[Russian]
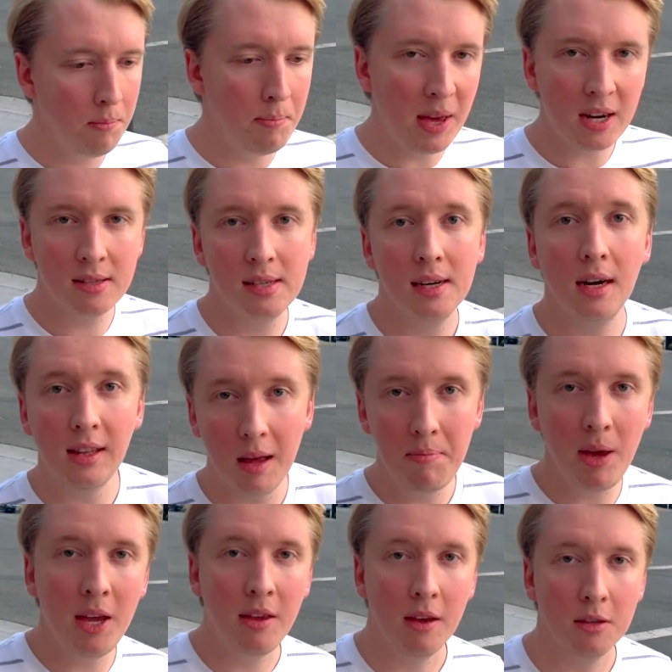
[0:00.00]
перца
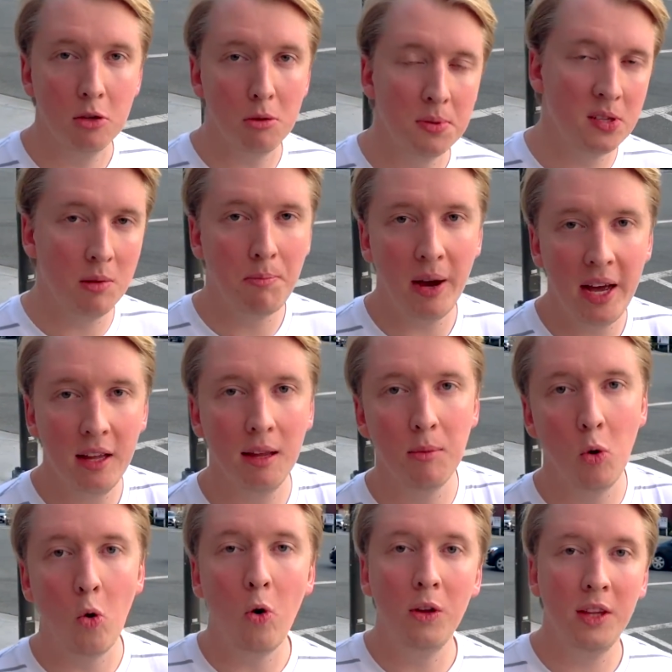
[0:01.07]
халапеньо. Собственно,
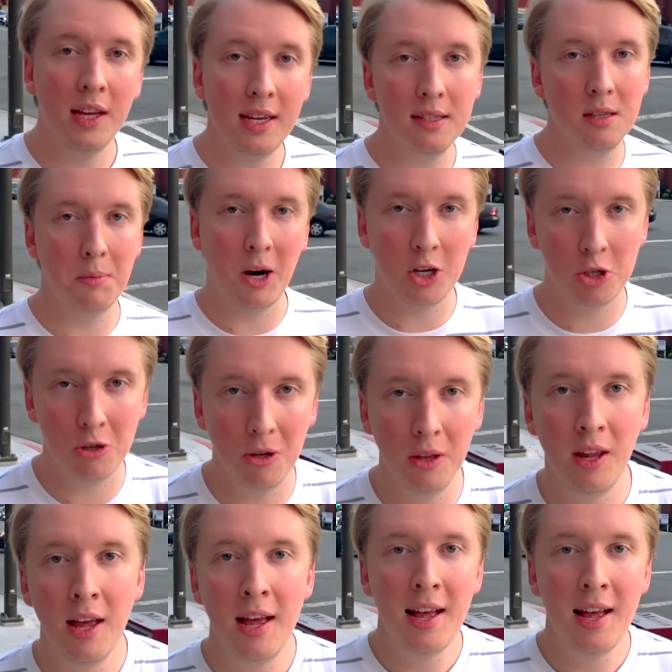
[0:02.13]
поэтому он изображен